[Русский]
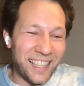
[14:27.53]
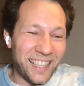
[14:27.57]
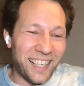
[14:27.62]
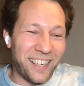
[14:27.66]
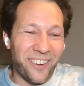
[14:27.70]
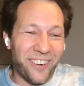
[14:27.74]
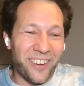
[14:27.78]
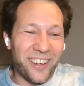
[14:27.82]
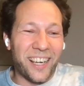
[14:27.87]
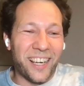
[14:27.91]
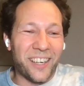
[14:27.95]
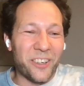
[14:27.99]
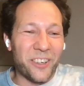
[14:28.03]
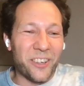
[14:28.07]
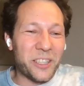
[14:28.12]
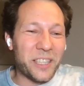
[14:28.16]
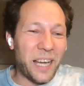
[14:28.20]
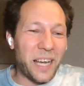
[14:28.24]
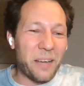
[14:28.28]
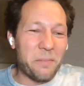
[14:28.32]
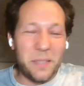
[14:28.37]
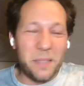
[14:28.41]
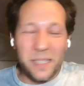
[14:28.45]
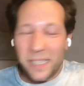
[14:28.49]
такое
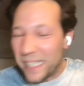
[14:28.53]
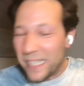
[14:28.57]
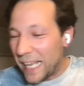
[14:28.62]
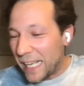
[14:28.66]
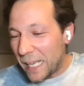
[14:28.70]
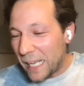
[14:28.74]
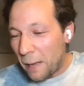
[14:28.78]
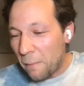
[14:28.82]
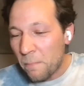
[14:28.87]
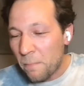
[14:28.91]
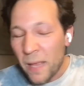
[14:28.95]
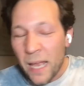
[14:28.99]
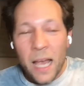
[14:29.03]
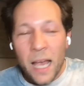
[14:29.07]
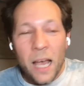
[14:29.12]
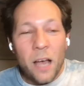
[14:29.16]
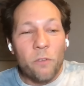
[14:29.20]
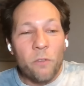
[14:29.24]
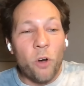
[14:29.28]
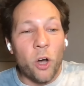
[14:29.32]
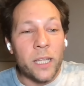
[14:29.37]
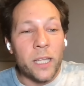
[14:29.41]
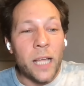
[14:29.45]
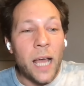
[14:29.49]
короткое объяснение.
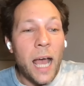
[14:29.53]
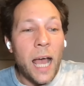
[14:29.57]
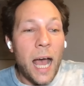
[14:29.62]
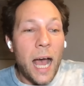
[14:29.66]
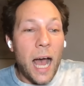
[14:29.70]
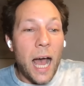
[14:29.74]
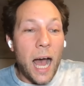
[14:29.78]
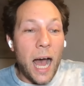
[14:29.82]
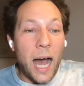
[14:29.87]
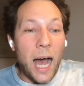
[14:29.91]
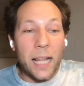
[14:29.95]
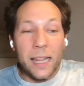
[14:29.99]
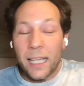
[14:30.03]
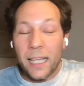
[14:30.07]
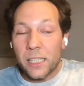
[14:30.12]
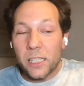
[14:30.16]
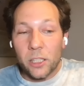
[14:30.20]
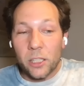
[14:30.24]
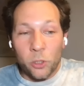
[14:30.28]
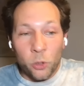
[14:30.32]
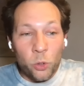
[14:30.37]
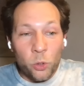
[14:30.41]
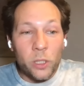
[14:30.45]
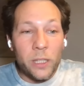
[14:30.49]
Вот, а,
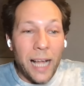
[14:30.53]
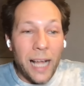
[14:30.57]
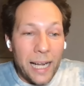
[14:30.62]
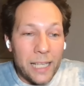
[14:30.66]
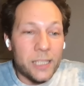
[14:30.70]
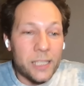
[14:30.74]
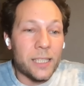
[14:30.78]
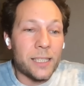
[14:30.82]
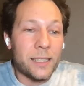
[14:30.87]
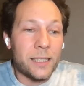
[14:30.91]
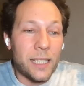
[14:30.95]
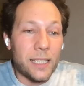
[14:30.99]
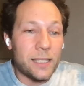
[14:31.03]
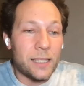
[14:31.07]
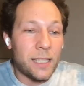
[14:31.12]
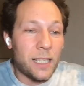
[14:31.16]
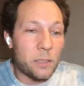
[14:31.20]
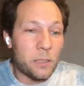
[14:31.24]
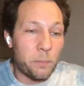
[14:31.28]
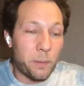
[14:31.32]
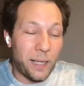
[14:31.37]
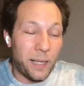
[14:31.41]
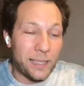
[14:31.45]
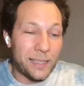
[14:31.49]
значит, ну и дальше, естественно,
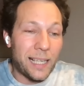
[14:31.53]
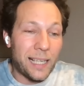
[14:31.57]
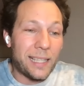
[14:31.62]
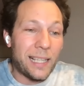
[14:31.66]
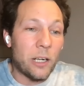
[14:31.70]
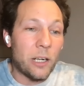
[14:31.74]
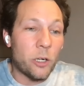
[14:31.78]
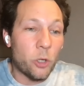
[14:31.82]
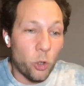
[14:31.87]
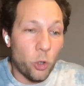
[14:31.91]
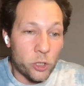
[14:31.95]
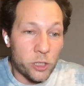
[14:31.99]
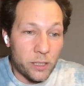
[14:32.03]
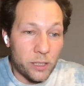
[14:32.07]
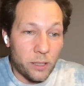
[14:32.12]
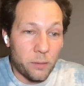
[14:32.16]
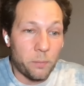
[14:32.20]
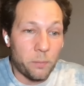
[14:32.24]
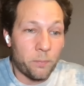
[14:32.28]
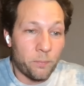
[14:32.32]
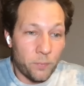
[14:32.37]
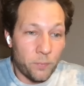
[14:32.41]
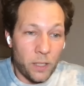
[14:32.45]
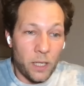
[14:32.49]
есть показатель роста.
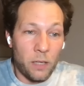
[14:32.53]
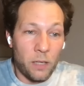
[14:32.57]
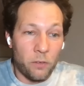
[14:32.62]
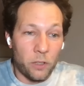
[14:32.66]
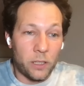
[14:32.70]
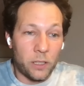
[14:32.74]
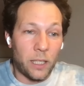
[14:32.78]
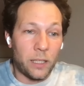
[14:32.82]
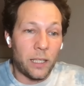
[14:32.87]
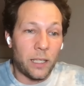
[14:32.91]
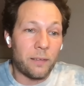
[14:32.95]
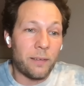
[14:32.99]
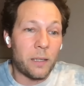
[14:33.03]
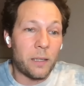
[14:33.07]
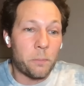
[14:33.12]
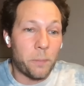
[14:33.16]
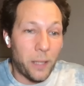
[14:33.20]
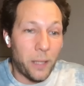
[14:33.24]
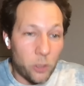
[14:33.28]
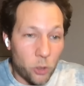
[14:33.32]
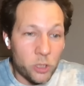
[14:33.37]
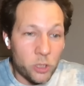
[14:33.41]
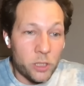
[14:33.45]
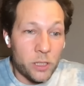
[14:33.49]
И вот когда говорят
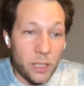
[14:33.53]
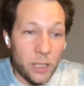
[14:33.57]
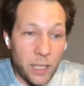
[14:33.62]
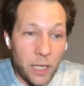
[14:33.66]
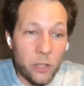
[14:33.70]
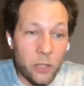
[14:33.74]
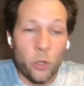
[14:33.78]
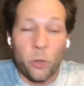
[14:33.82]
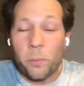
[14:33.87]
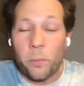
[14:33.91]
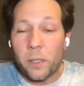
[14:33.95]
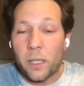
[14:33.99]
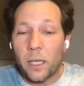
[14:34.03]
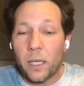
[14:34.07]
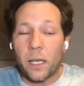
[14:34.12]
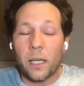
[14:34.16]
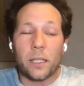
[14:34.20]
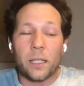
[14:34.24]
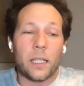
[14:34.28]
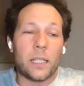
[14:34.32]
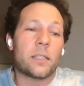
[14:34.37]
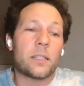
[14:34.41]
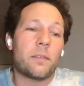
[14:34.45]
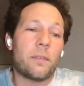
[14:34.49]
про рост экономики, как
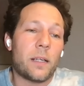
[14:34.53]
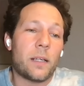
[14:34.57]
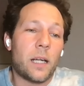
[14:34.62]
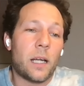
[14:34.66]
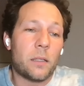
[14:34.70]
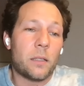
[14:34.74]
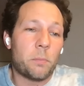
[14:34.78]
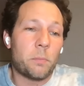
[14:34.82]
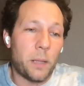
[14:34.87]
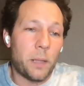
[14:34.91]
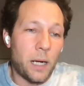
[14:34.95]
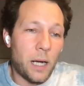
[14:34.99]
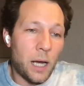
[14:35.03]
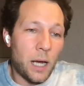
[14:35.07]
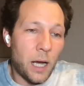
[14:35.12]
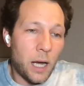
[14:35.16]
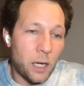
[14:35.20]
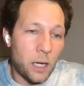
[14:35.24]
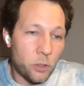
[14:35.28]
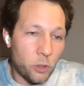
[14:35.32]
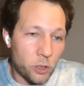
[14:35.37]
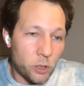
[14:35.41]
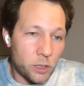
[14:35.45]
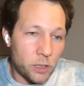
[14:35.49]
раз говорят
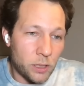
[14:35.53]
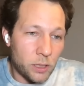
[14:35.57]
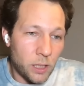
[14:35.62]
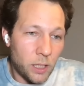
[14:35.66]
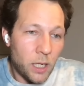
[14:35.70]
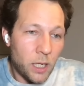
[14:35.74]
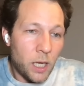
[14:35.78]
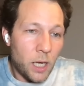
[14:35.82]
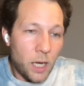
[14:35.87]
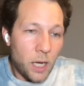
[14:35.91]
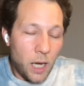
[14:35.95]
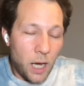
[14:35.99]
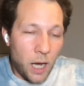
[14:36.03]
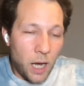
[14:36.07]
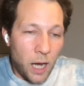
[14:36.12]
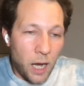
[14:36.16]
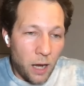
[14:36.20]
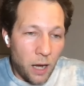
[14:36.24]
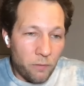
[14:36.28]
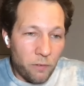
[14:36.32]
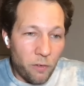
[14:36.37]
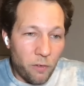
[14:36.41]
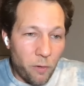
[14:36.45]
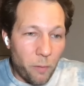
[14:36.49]
про рост
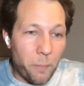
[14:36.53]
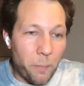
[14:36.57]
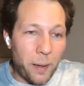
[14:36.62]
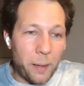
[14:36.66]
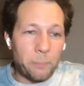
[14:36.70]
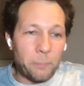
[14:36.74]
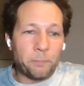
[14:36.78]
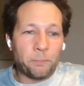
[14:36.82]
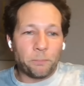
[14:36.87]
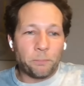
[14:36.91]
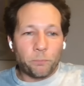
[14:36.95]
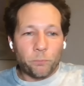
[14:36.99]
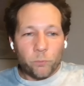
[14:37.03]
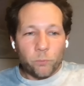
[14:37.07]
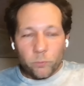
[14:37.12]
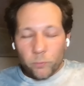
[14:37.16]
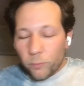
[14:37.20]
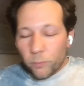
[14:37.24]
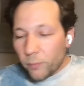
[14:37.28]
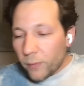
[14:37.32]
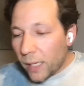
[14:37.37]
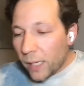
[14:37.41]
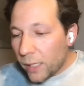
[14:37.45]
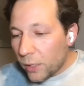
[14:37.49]
а, ВВП.
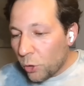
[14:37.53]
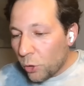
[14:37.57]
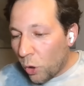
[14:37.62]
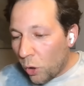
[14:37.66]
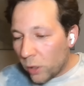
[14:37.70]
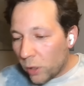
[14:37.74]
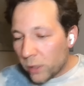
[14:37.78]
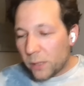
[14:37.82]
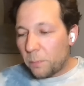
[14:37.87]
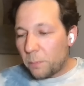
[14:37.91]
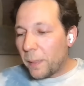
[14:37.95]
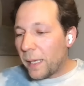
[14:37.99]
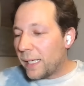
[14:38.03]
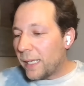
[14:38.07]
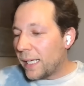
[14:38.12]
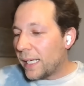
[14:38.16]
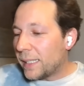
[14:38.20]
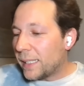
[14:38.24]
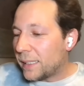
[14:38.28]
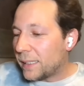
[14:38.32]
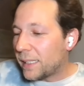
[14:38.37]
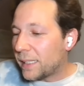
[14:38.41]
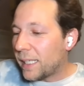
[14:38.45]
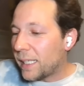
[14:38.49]
Но теперь
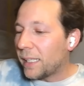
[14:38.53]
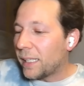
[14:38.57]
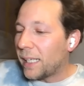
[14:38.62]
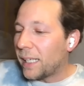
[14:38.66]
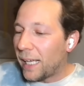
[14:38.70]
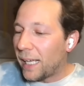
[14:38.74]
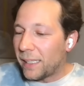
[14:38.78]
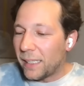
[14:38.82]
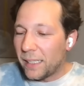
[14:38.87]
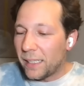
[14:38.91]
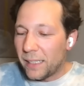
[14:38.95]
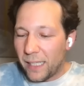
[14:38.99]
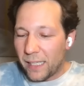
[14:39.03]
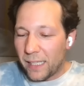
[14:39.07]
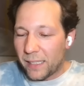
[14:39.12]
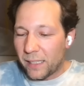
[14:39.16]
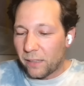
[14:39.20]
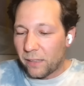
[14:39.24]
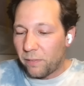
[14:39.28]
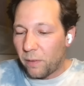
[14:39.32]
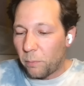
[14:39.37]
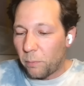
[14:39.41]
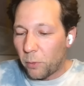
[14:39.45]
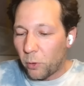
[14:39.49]
есть целый ряд
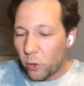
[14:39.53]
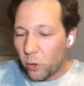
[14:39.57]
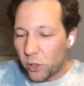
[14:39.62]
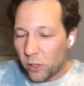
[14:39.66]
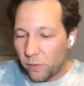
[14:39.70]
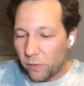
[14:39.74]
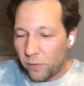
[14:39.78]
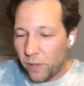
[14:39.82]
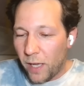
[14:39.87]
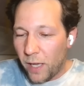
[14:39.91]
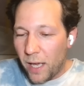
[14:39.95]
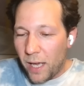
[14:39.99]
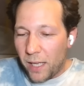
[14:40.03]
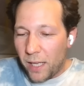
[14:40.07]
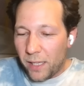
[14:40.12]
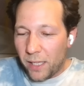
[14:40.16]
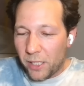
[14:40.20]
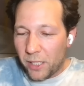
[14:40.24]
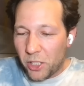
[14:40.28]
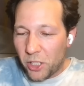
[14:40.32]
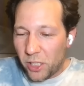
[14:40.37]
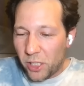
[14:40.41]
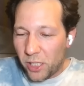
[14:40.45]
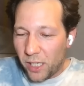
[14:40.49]
интересных вопросов.
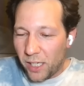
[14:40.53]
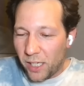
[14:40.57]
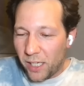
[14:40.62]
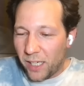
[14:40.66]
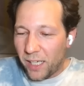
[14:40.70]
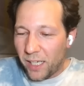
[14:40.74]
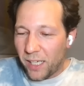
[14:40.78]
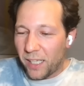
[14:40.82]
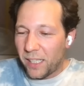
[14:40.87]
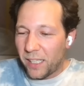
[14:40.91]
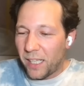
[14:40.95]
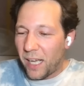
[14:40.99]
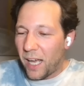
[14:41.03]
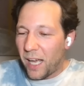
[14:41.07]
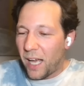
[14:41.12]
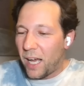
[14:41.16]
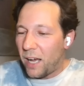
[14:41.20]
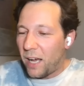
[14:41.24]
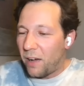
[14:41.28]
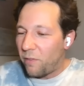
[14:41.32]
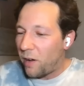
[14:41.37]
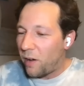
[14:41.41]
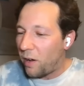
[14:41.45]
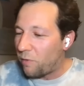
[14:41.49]
Значит, а,
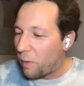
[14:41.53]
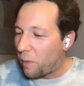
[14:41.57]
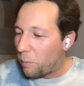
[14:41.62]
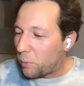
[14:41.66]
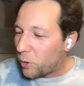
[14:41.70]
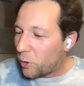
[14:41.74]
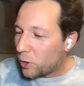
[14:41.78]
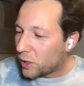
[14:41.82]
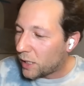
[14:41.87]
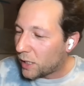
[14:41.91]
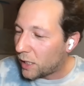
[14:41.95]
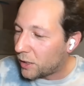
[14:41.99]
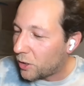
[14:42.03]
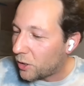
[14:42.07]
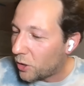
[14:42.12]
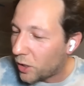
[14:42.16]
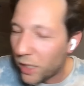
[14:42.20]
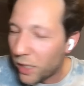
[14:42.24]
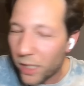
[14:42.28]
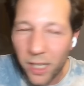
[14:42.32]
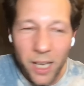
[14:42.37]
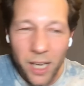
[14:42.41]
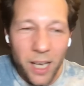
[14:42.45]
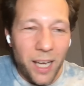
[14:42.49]
а, вопрос,
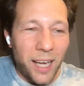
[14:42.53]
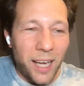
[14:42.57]
который